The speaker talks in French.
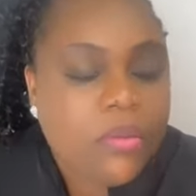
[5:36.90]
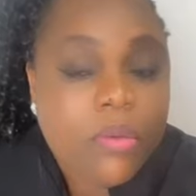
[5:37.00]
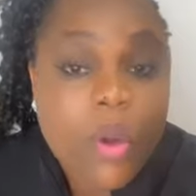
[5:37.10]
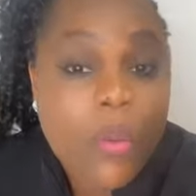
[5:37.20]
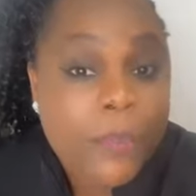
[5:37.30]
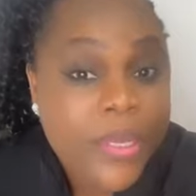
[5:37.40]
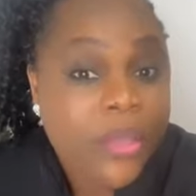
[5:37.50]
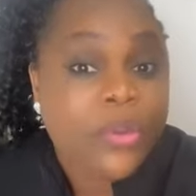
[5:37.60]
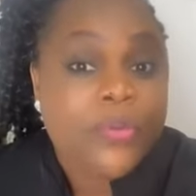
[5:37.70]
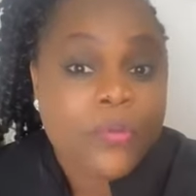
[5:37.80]
Combien
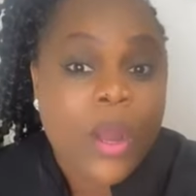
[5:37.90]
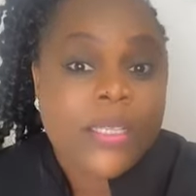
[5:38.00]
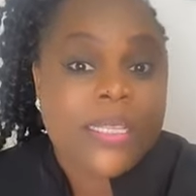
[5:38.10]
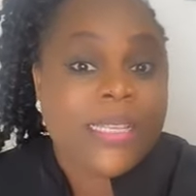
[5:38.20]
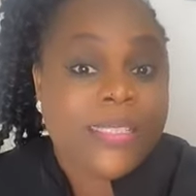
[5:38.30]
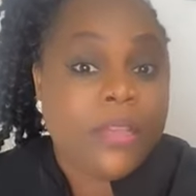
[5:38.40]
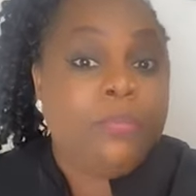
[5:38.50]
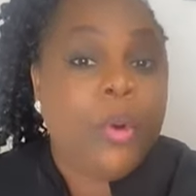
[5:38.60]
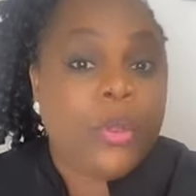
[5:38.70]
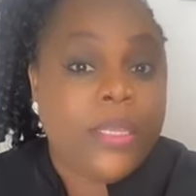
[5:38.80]
de fois ça s'est
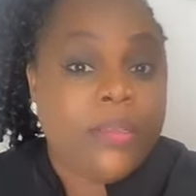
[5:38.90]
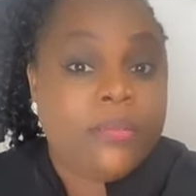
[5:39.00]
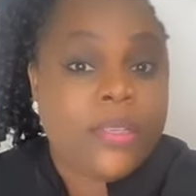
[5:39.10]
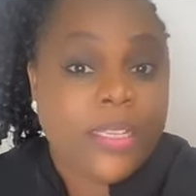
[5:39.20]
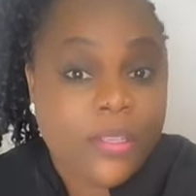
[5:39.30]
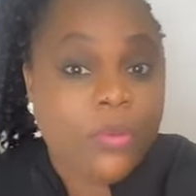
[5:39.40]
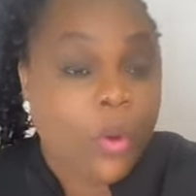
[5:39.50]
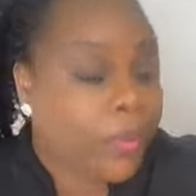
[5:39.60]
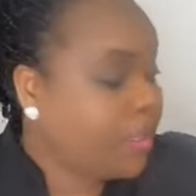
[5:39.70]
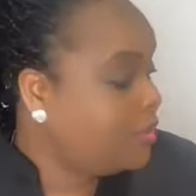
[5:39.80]
porté Est-ce que vous
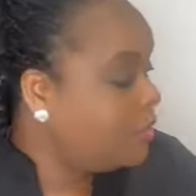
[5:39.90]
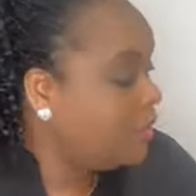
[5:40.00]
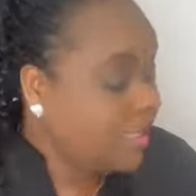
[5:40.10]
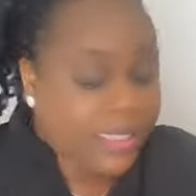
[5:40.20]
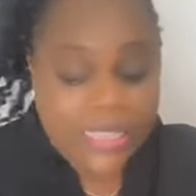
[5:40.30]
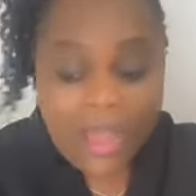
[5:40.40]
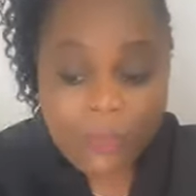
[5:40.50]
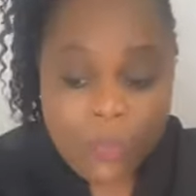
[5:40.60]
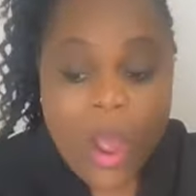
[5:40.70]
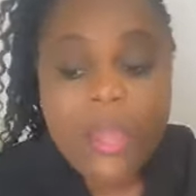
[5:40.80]
comprenez
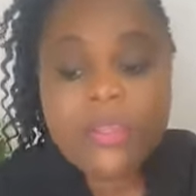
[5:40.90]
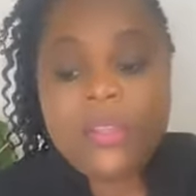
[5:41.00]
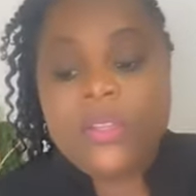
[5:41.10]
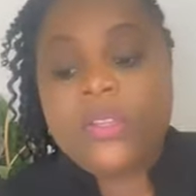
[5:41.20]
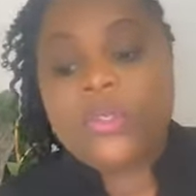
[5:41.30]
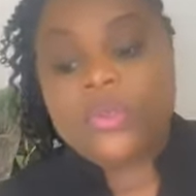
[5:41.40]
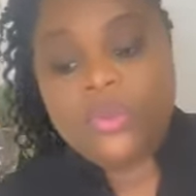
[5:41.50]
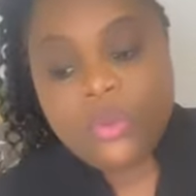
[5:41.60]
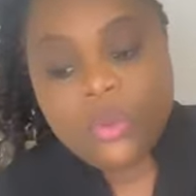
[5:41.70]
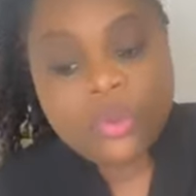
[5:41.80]
Savoir
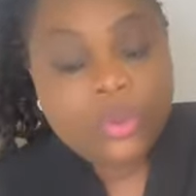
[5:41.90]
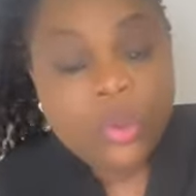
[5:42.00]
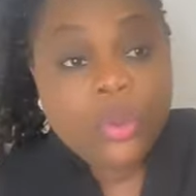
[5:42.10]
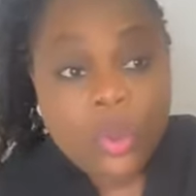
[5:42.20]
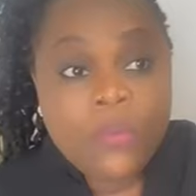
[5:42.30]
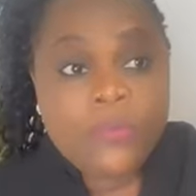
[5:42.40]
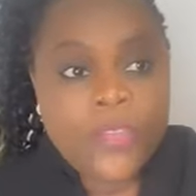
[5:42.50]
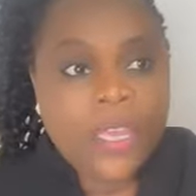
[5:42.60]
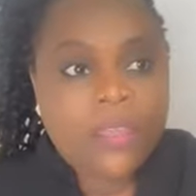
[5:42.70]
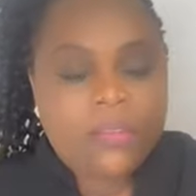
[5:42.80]
d'où l'on
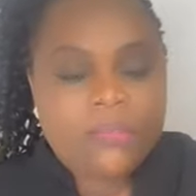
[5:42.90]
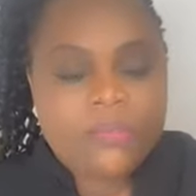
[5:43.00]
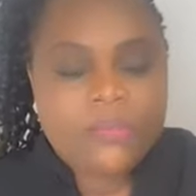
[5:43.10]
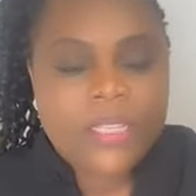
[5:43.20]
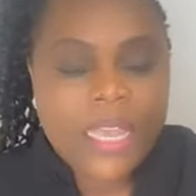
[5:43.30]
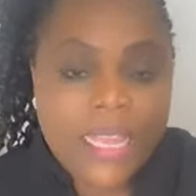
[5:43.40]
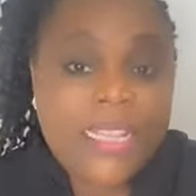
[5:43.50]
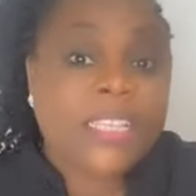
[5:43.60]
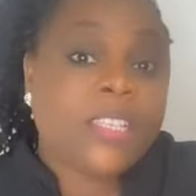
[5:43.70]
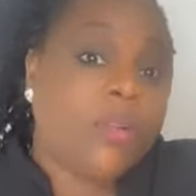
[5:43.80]
vient aide
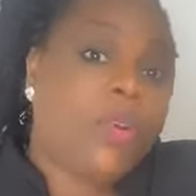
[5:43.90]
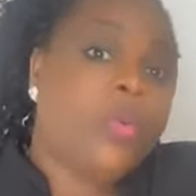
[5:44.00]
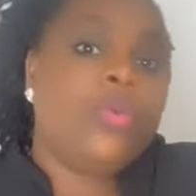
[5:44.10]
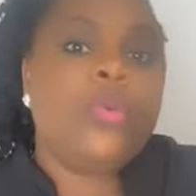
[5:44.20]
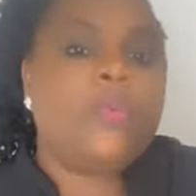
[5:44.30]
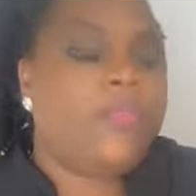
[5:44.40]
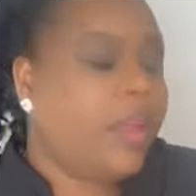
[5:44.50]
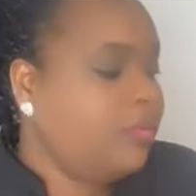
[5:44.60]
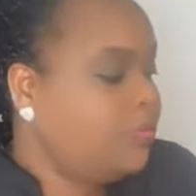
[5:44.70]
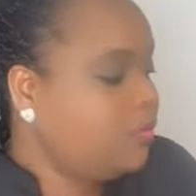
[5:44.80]
à savoir où l'on
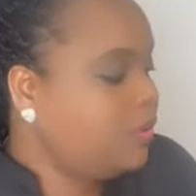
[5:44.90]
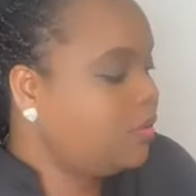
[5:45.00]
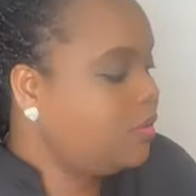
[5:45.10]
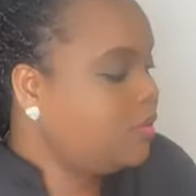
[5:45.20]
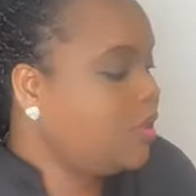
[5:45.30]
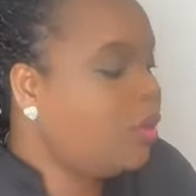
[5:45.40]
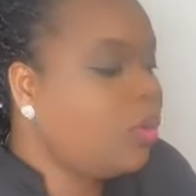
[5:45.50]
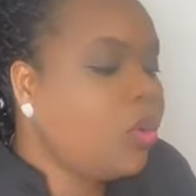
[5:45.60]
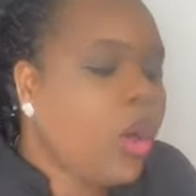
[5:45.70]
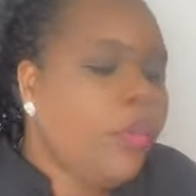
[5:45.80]
va ça
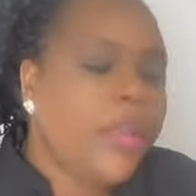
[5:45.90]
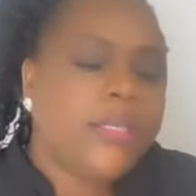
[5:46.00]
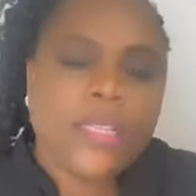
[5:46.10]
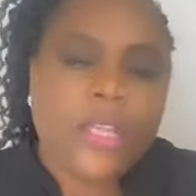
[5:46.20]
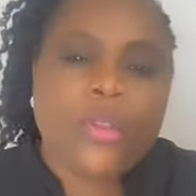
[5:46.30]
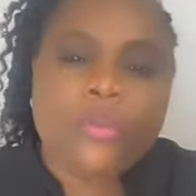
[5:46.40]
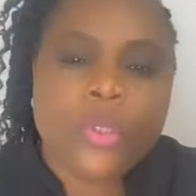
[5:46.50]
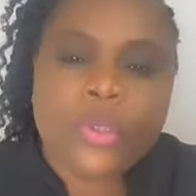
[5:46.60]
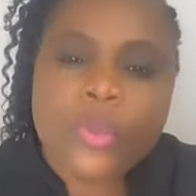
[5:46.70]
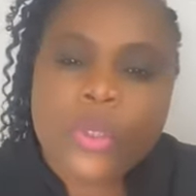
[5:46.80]
englobe un certain nombre de
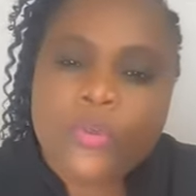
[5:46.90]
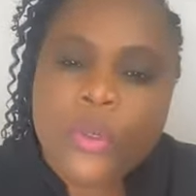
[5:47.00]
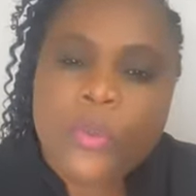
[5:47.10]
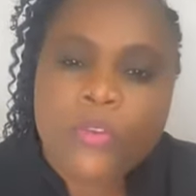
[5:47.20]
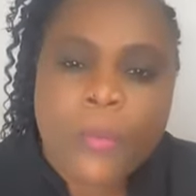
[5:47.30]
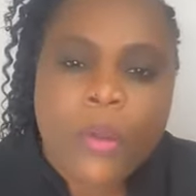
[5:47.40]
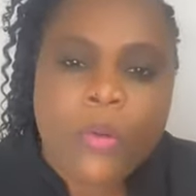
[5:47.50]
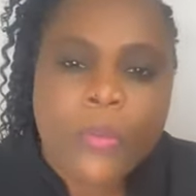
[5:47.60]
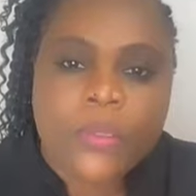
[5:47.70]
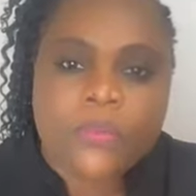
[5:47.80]
choses que vous ne pouvez pas
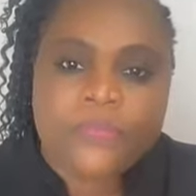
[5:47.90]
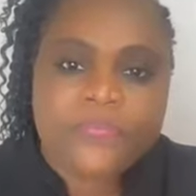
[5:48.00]
comprendre.